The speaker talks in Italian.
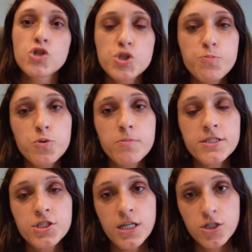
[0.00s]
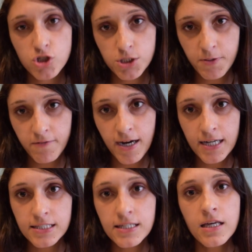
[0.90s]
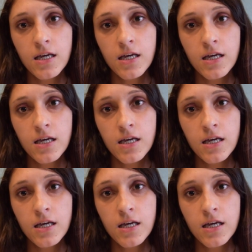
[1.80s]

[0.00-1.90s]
soci pubblici e soci privati